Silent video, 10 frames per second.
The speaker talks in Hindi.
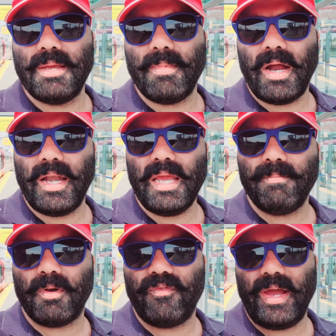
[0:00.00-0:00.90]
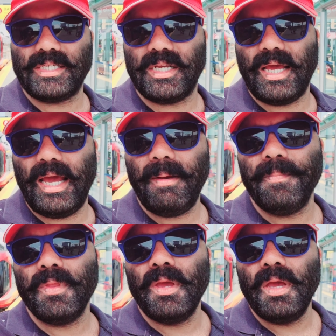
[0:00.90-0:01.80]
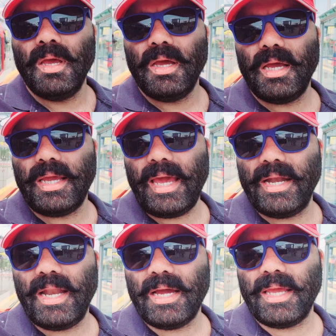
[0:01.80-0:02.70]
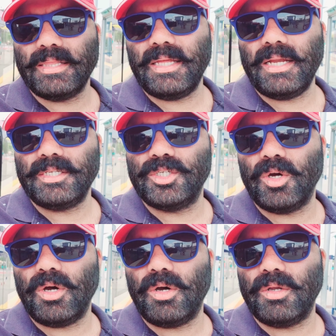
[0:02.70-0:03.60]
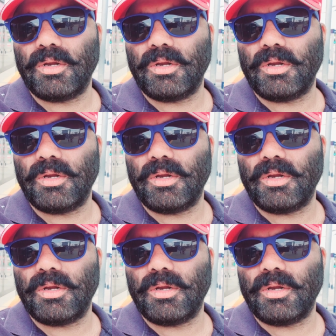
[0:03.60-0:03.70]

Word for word: डिमांडिंग प्रोफेशन है कनाडा के अंदर जो